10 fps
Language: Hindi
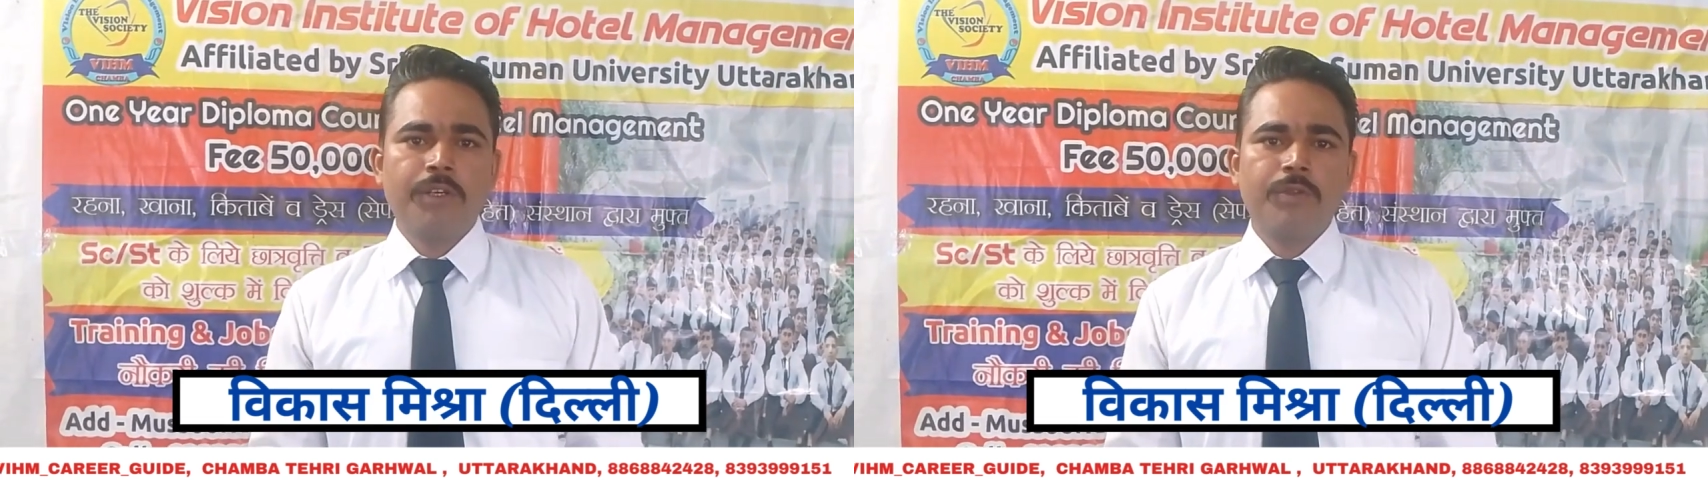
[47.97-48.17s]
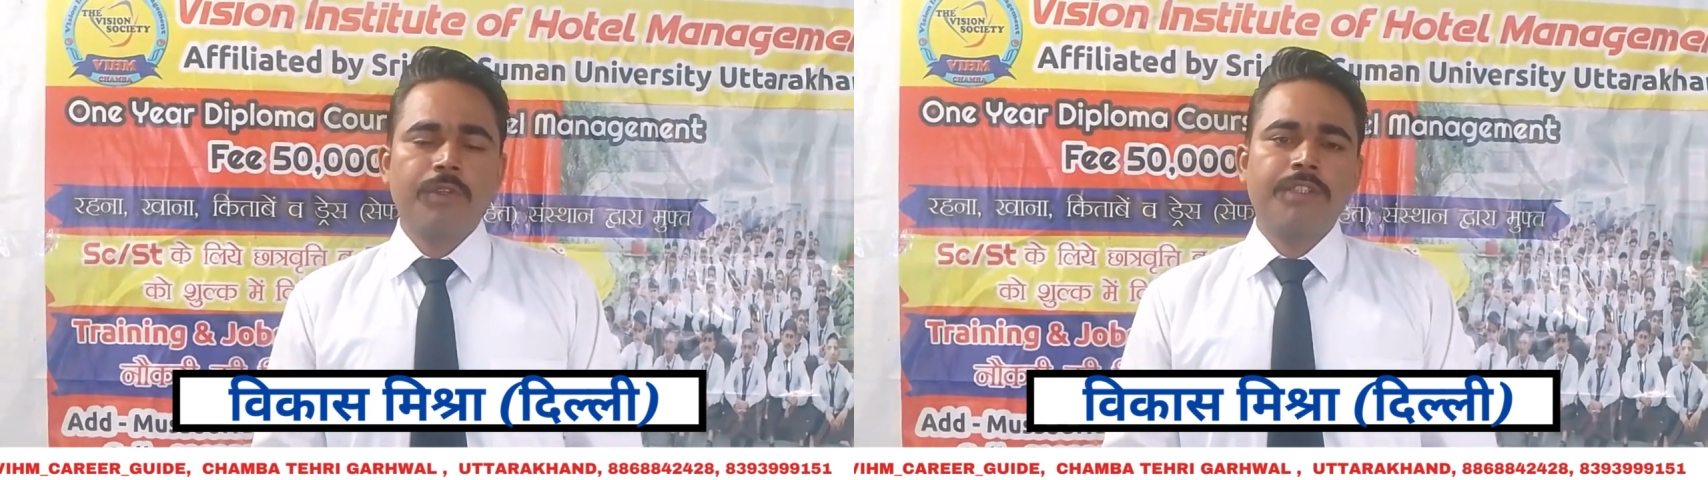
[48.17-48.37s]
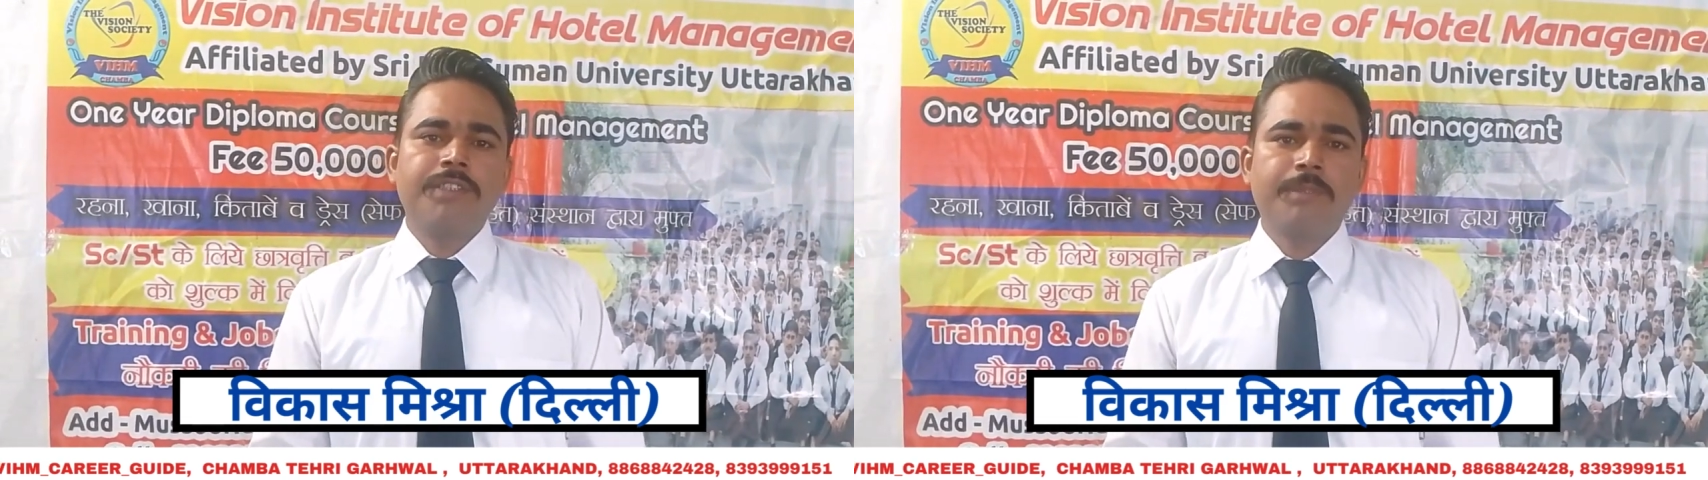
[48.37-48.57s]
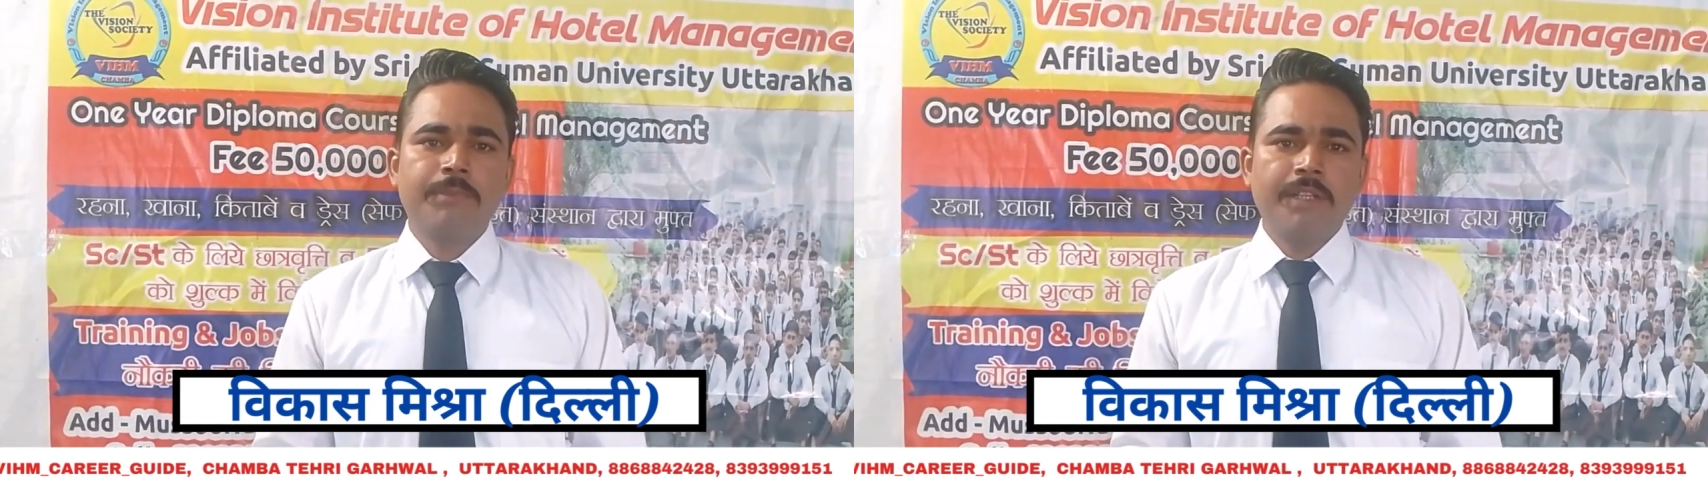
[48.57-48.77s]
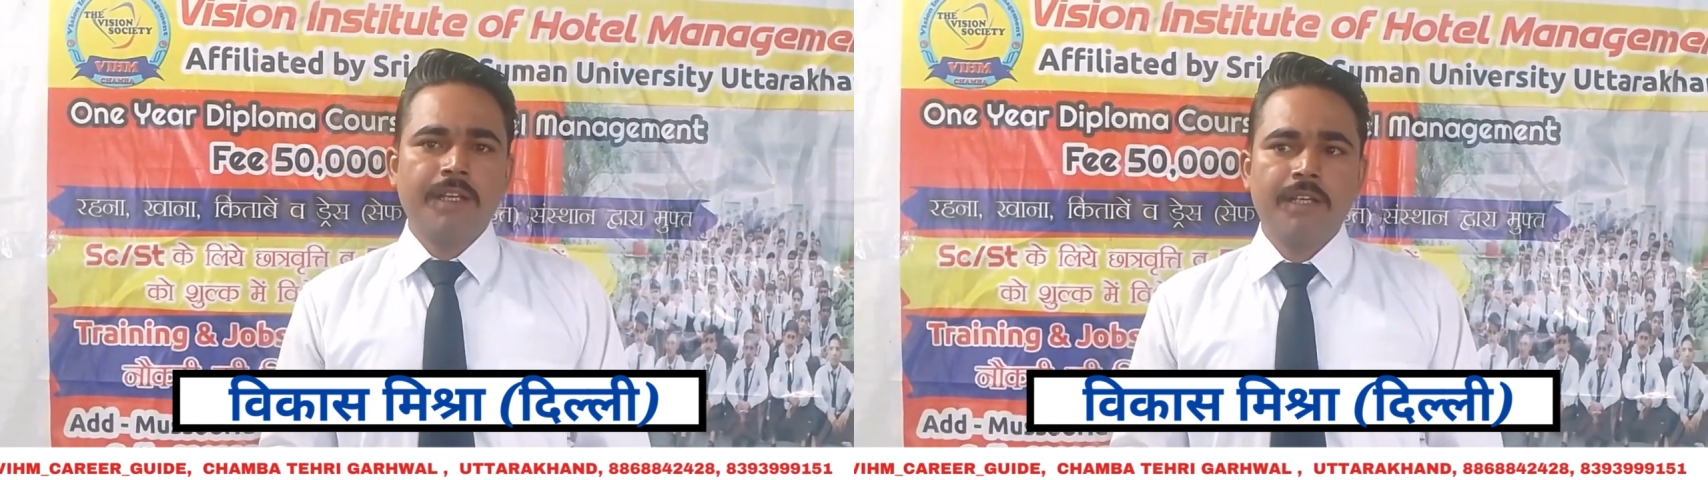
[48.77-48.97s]
प्रोडक्ट हो गए ये
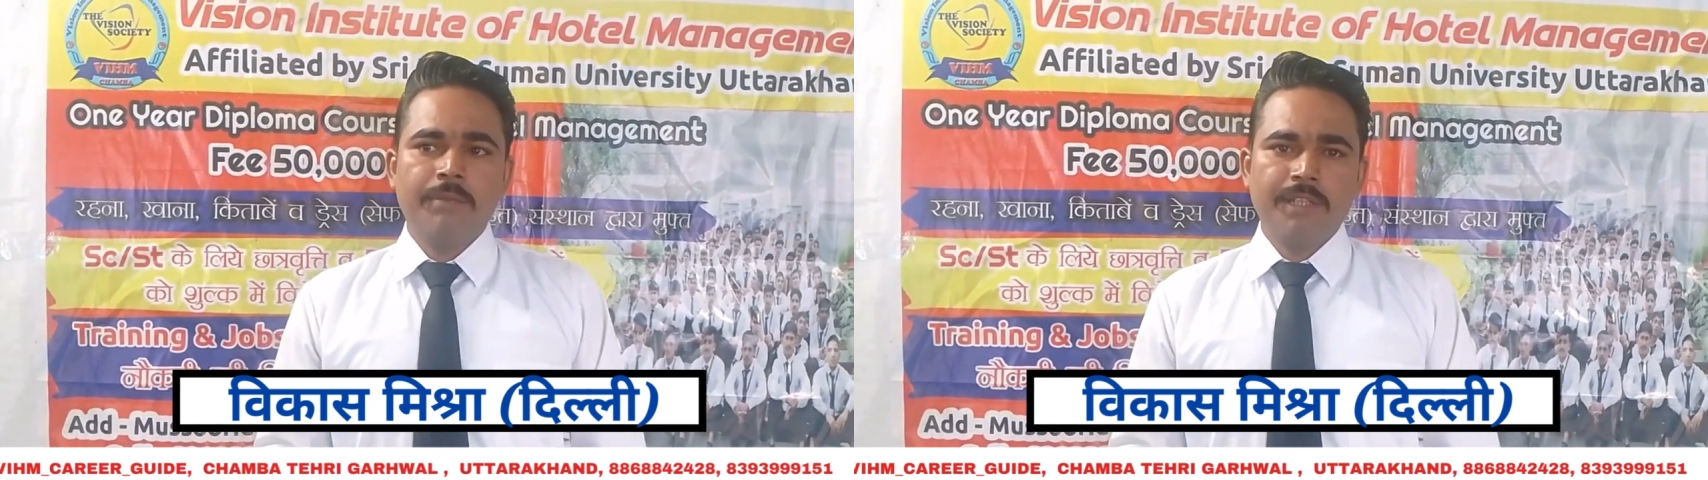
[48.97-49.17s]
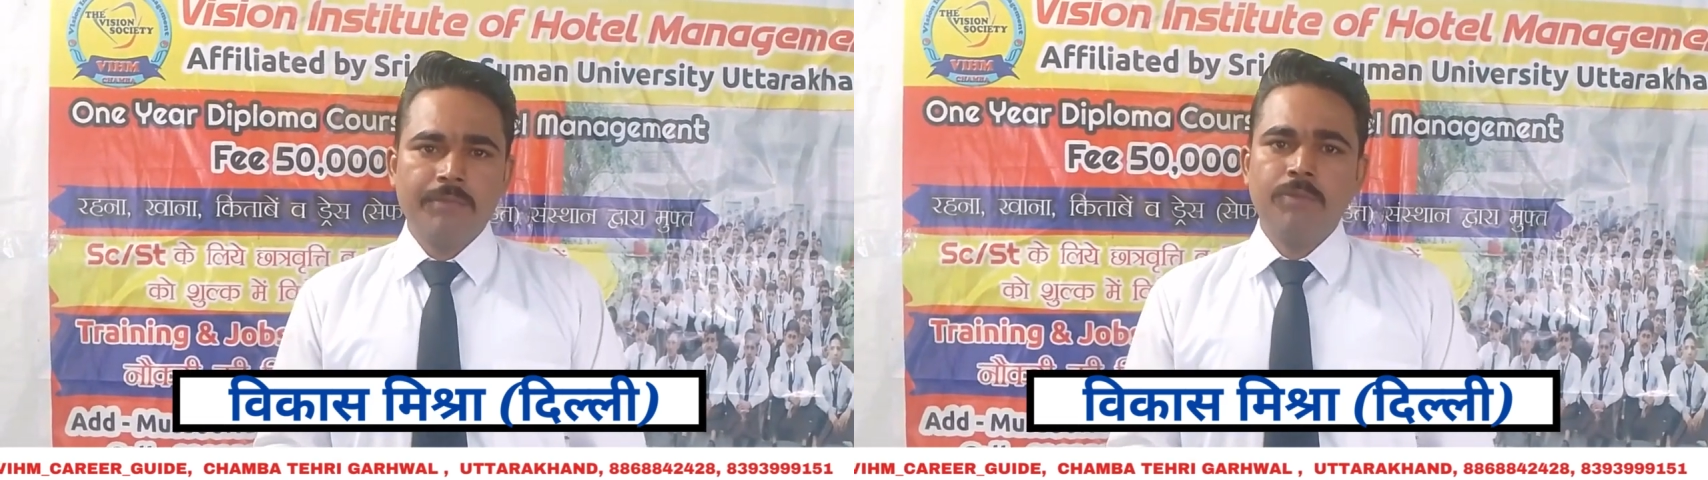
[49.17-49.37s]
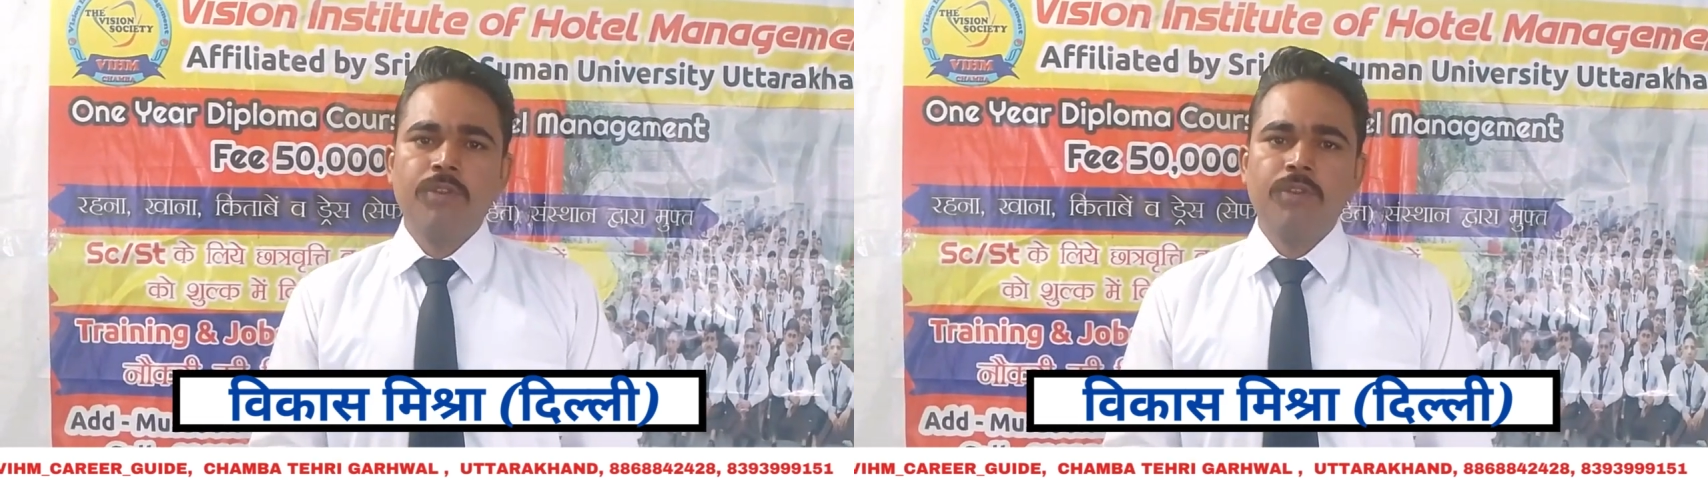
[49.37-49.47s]
सब बनाना हमें यहाँ